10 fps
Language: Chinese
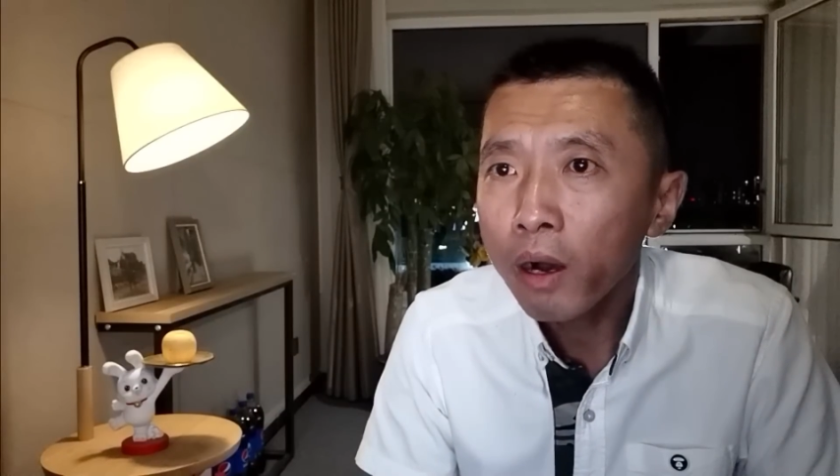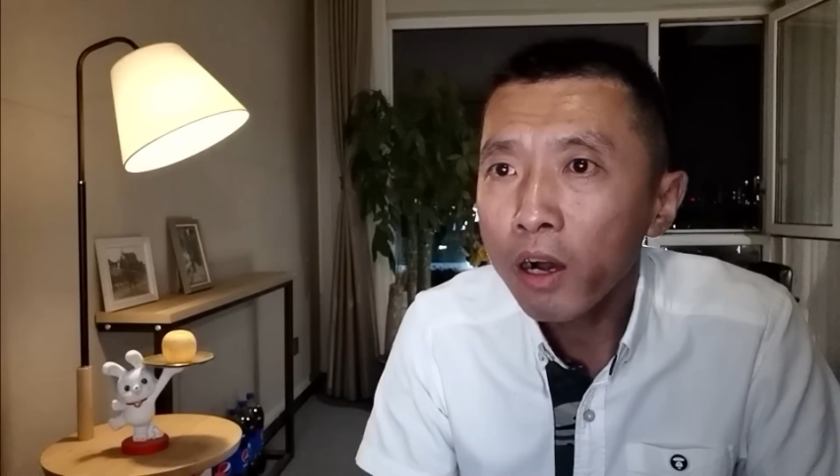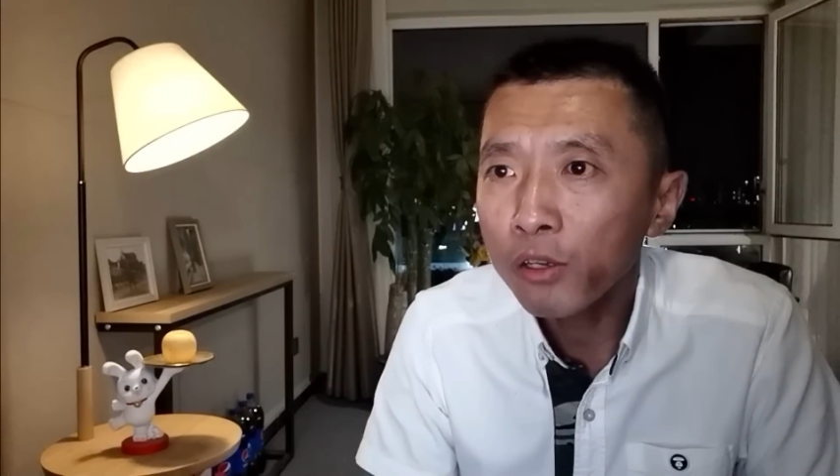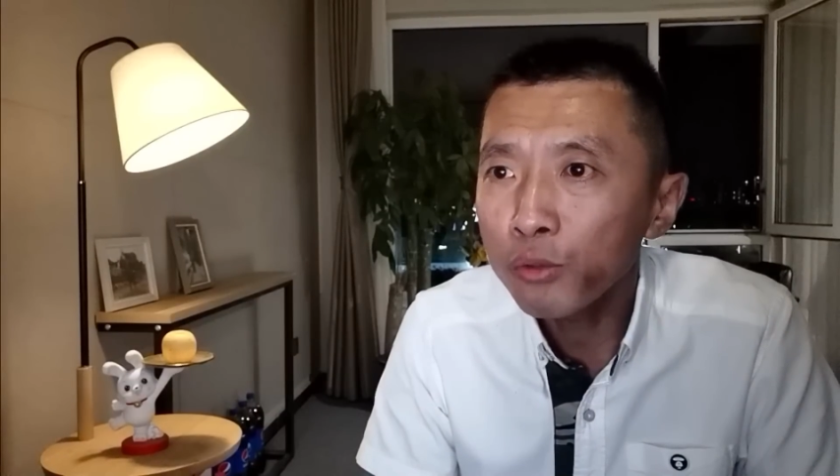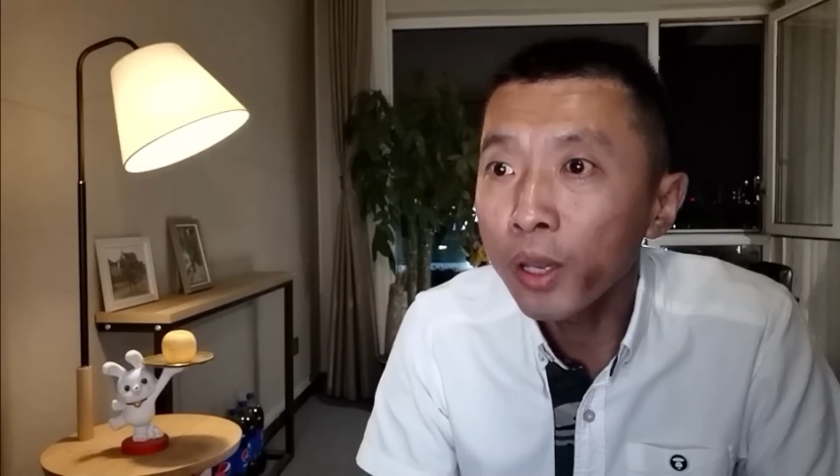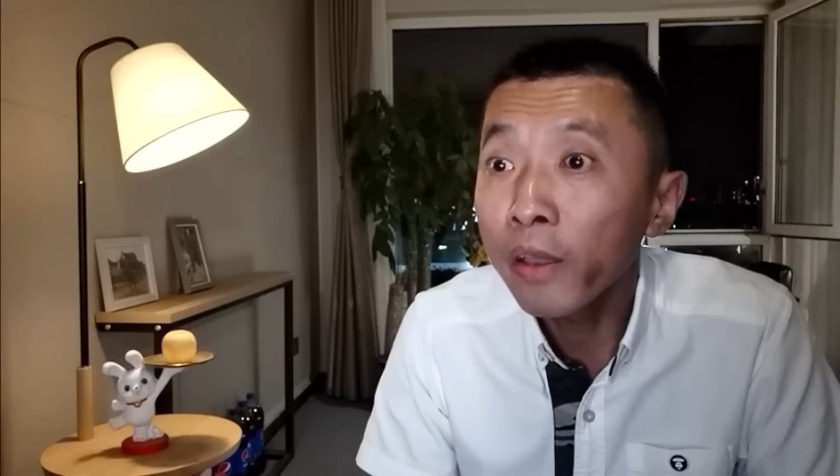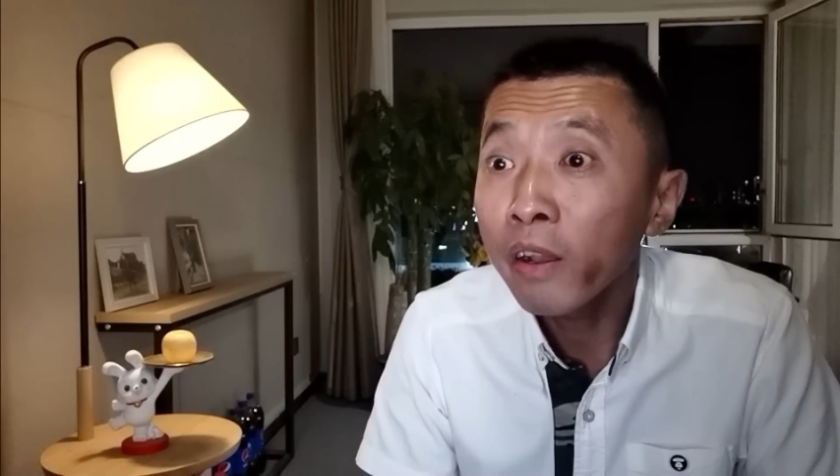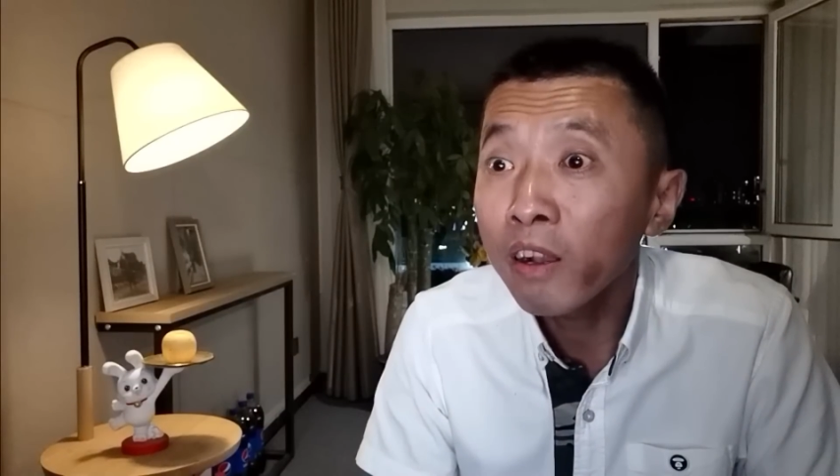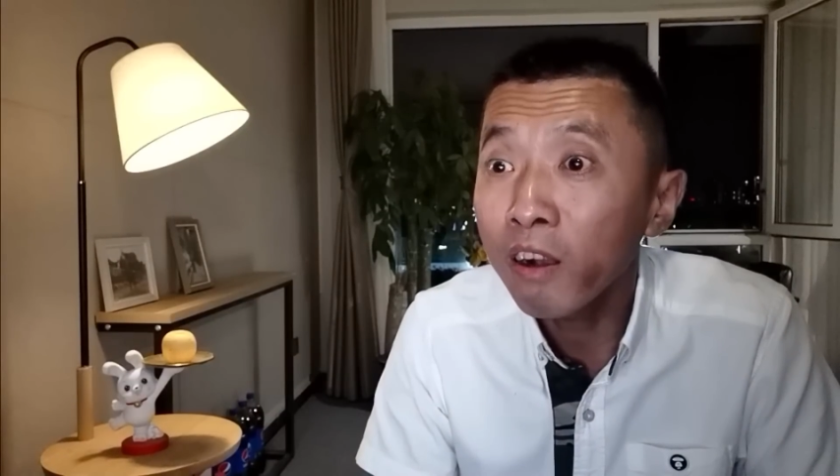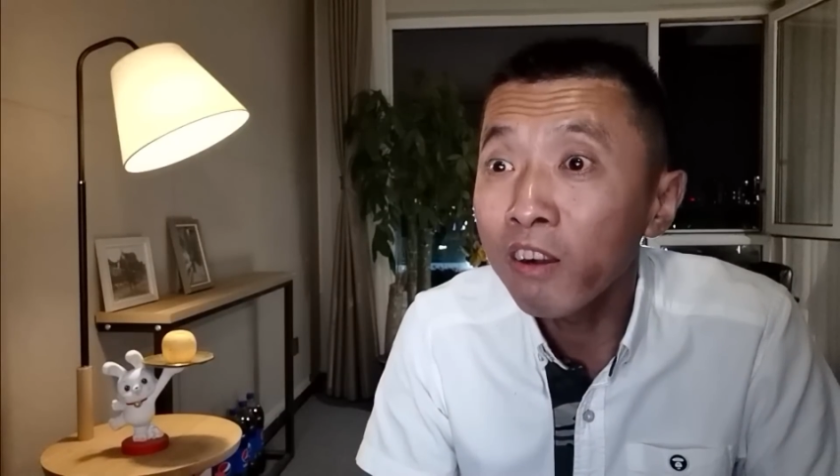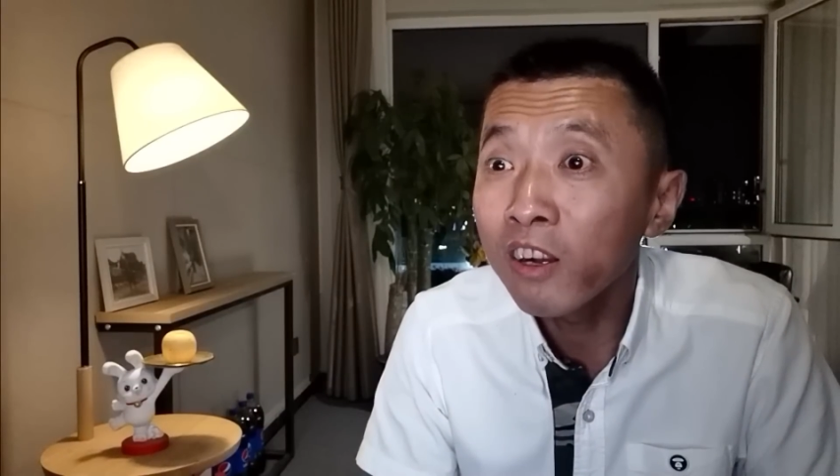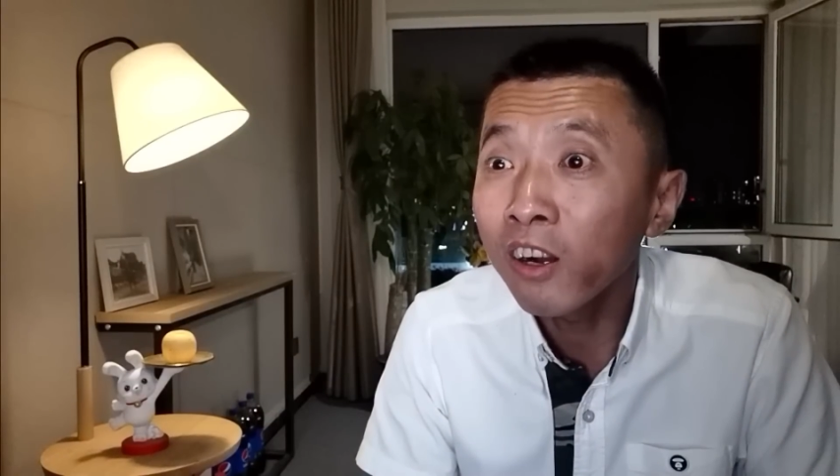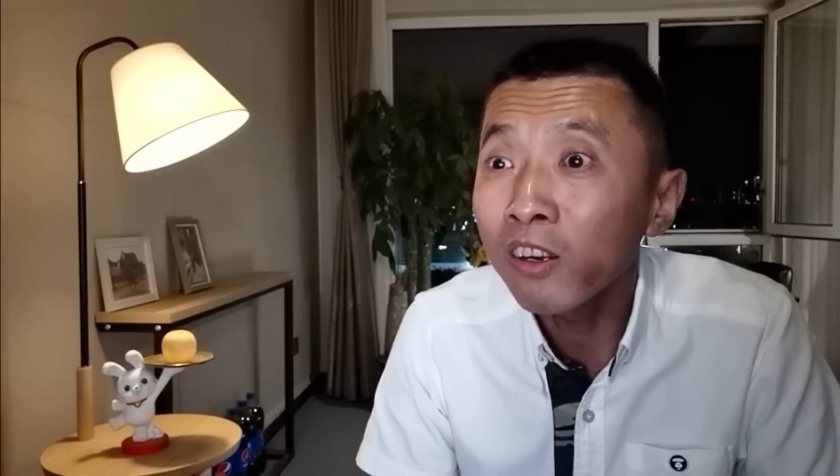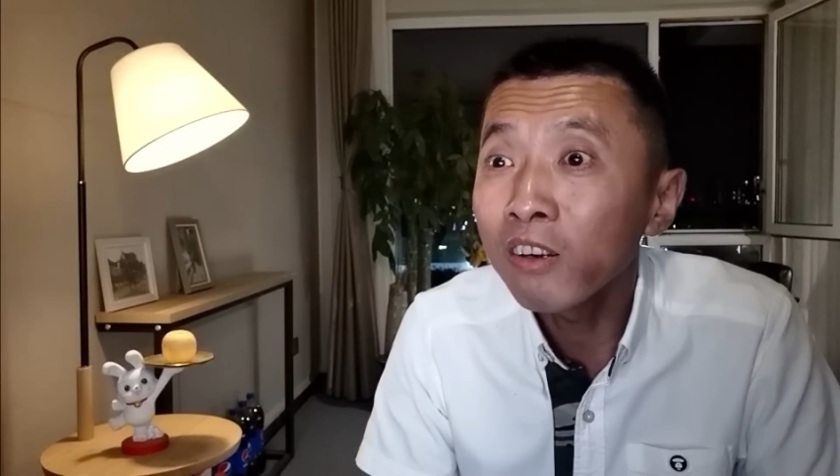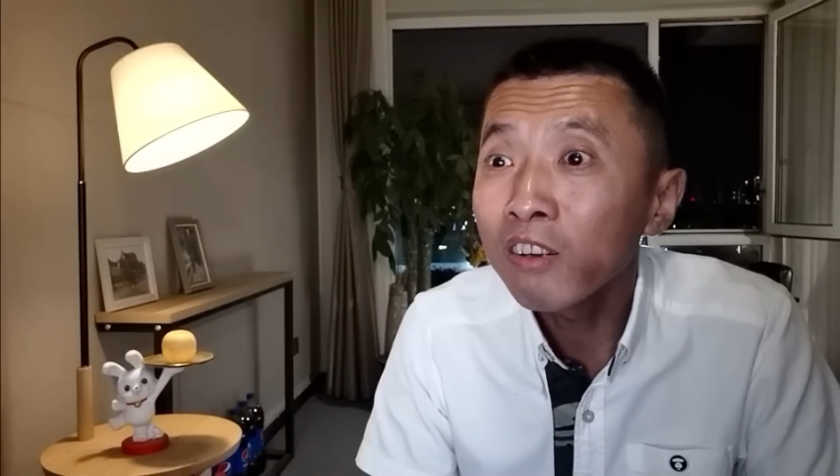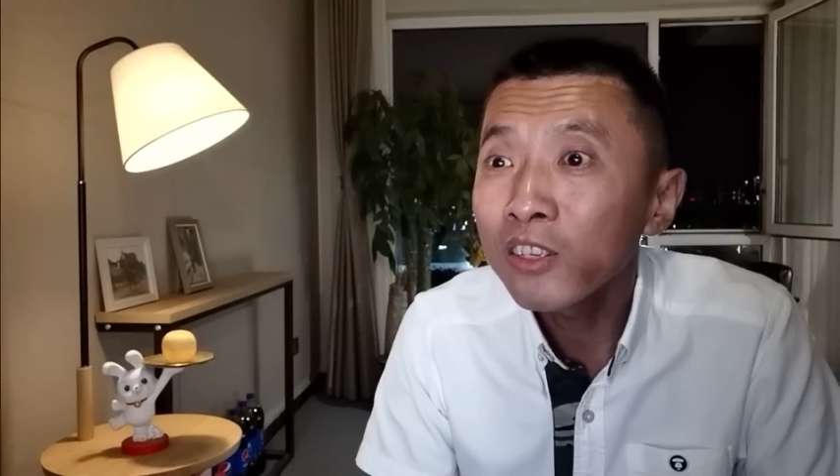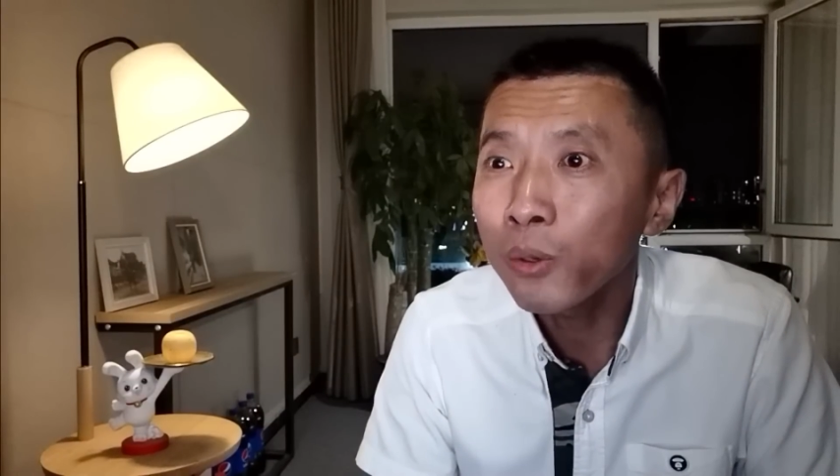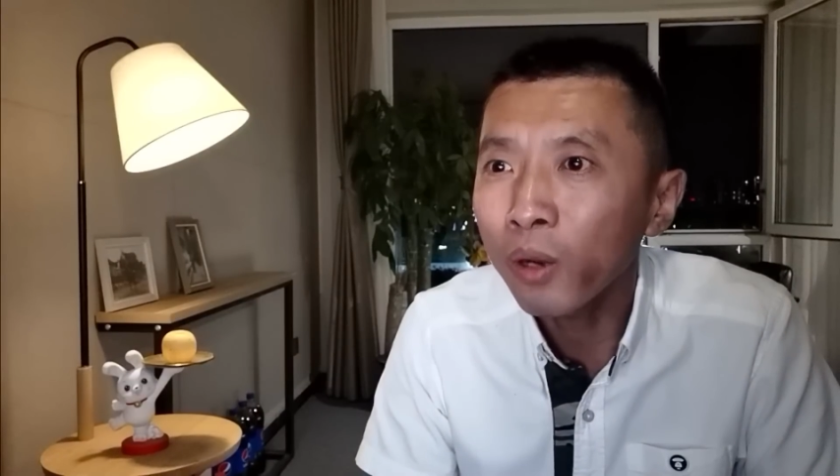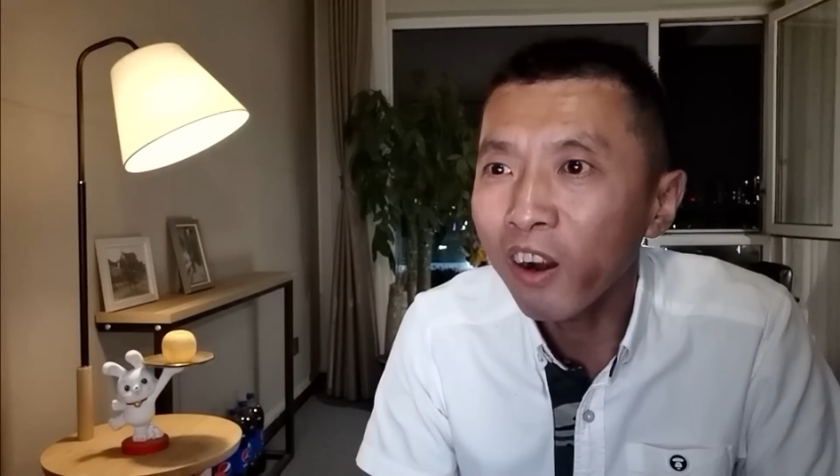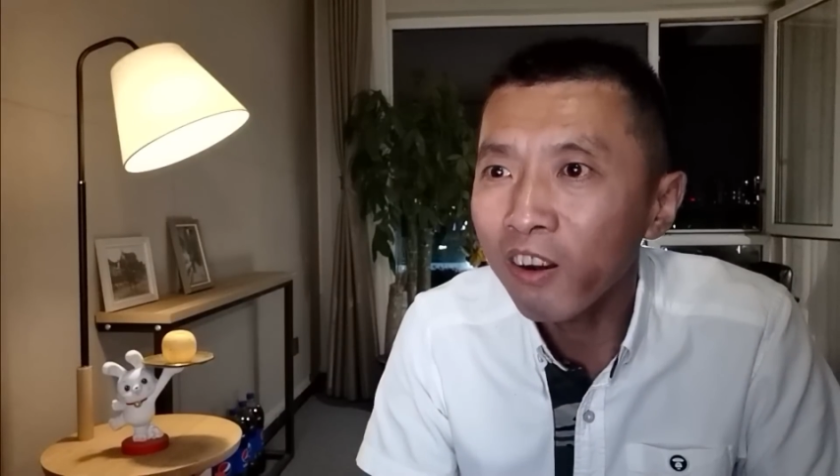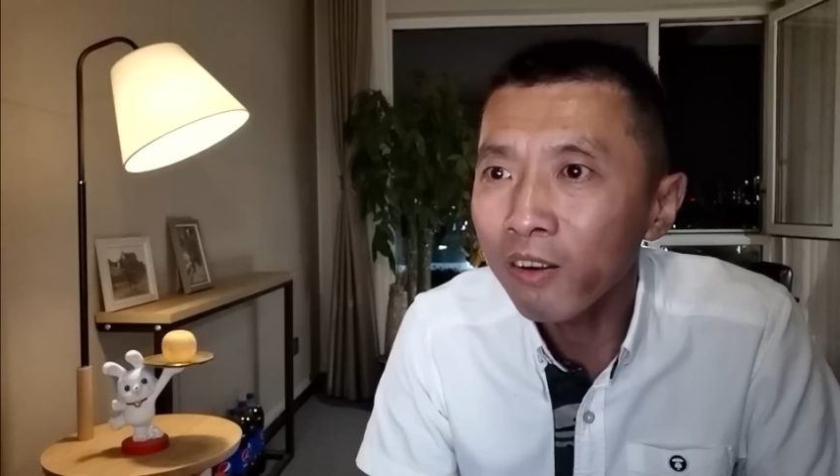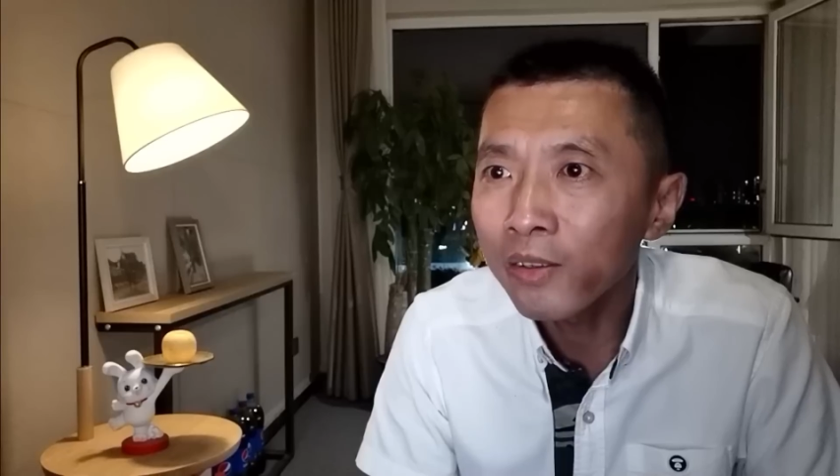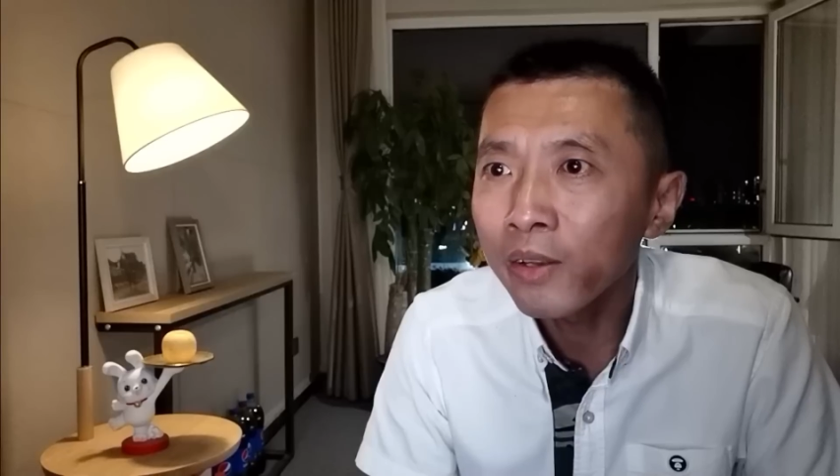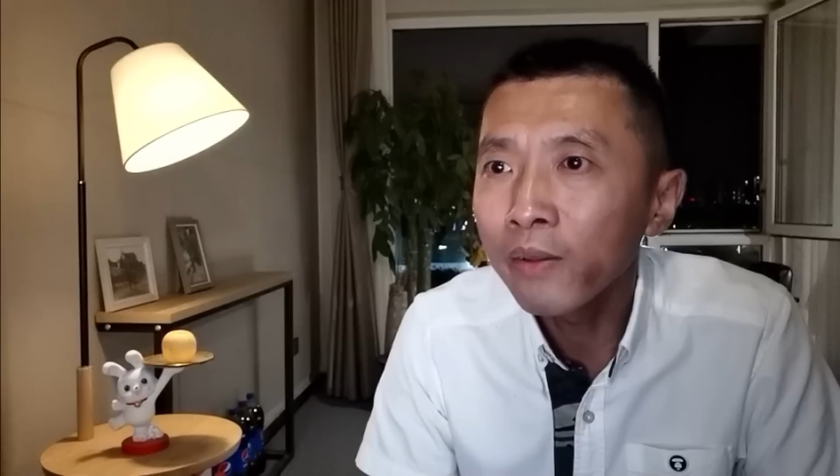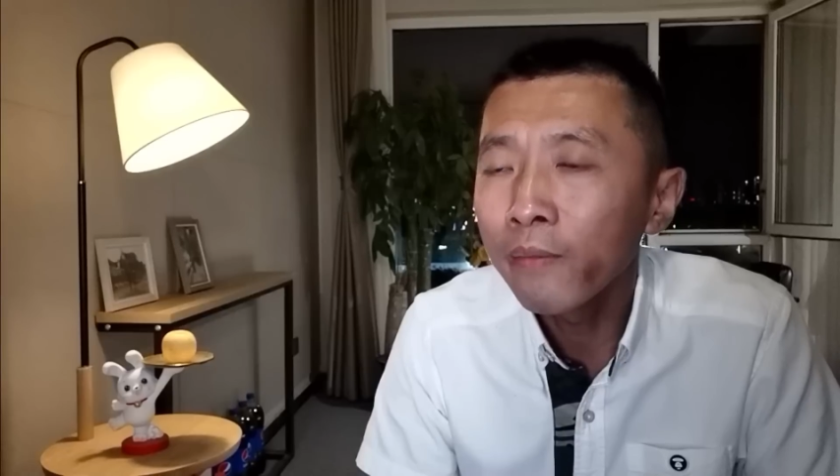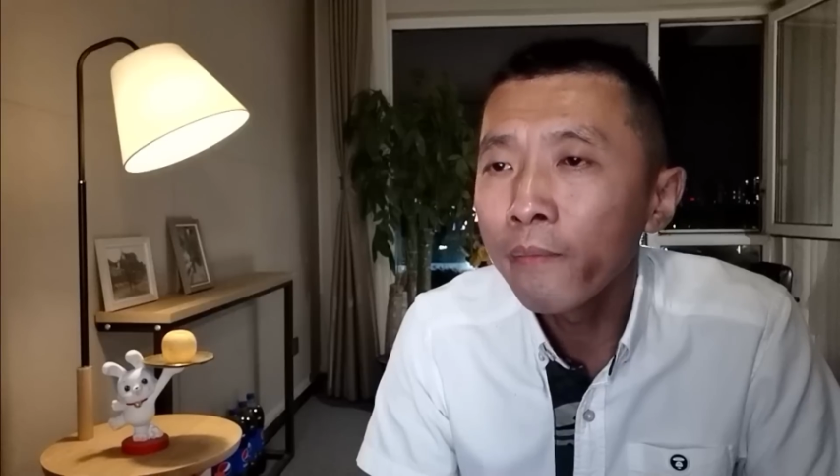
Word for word: 二全刚刚有了儿子。”